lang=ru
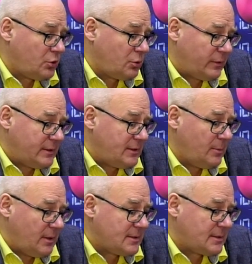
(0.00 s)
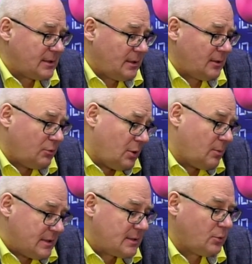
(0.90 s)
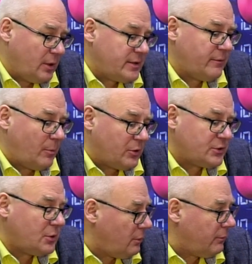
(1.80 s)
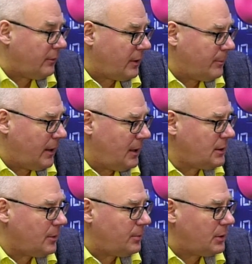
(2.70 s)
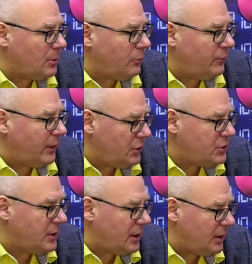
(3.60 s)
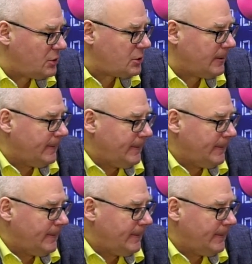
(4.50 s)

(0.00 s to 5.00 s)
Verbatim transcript: что у России масса, ну не масса, но есть и вопросы нового порядка, поэтому фактически фактически, конечно,